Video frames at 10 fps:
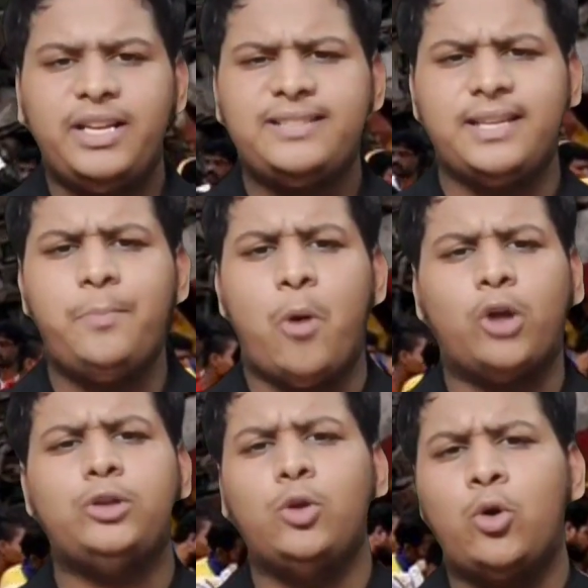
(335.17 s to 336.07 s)
पर इससे
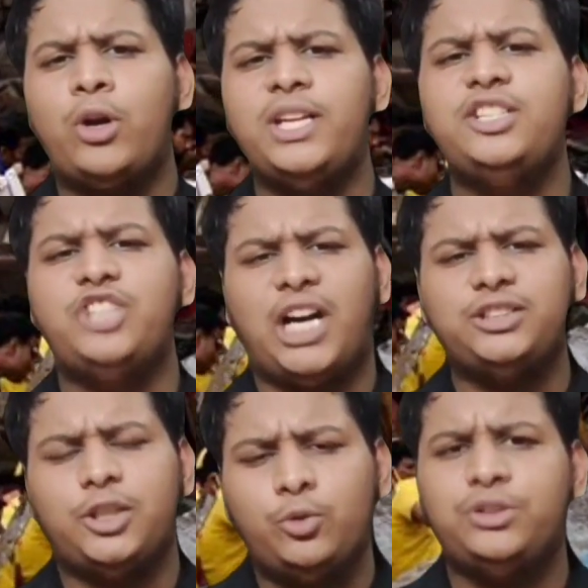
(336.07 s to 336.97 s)
बहुत लोगों की
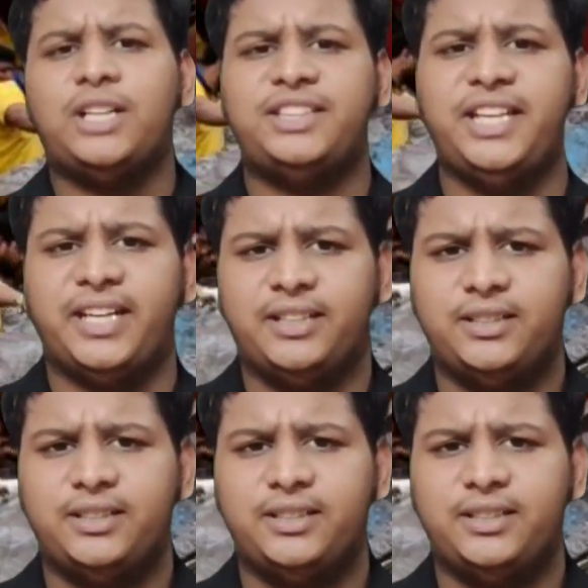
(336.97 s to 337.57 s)
जान जरूर जाती